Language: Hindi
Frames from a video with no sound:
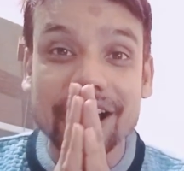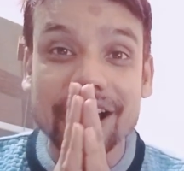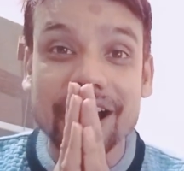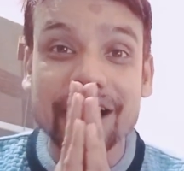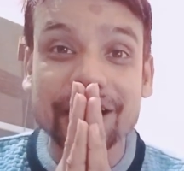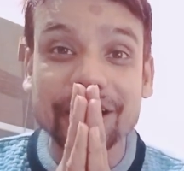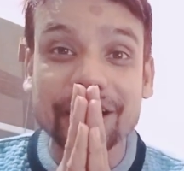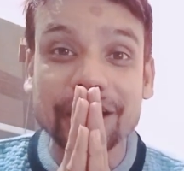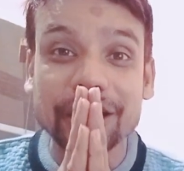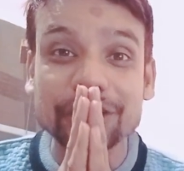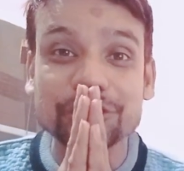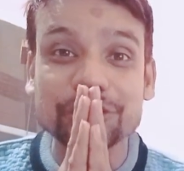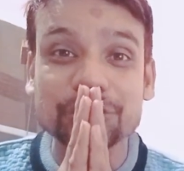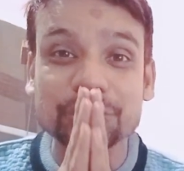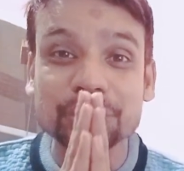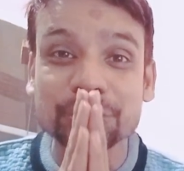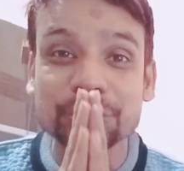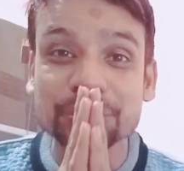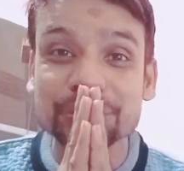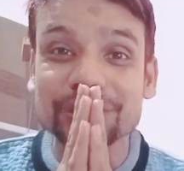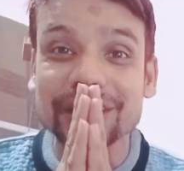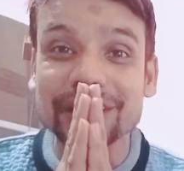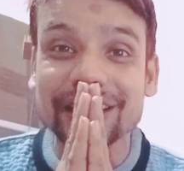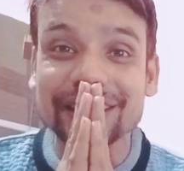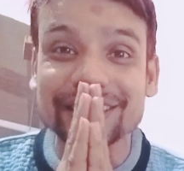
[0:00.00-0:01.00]
का आंकड़ा
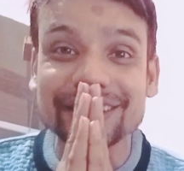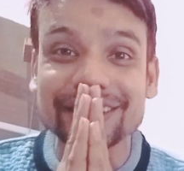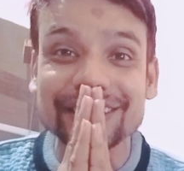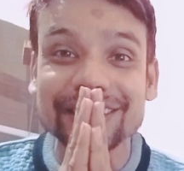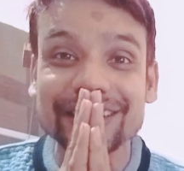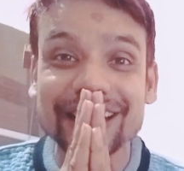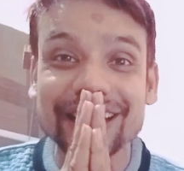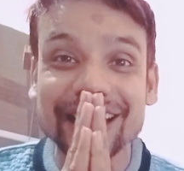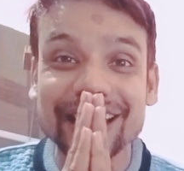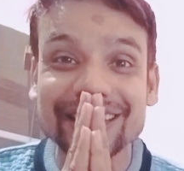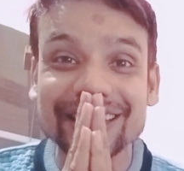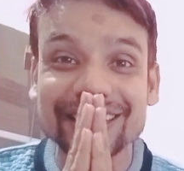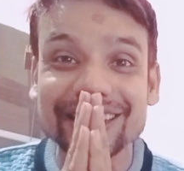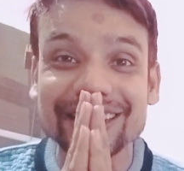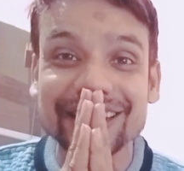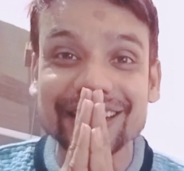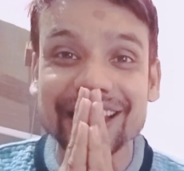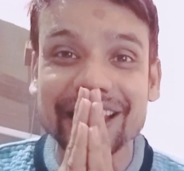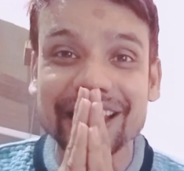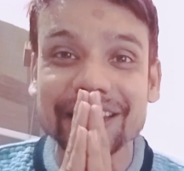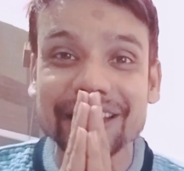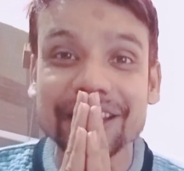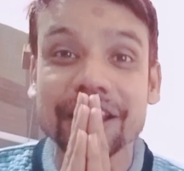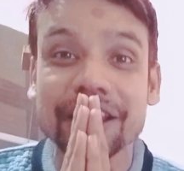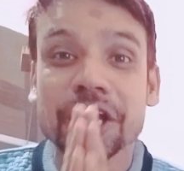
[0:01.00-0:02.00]
छू सकती है कि
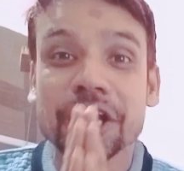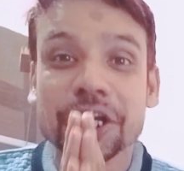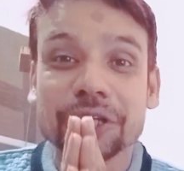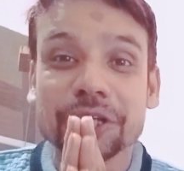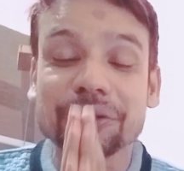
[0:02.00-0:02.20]
नहीं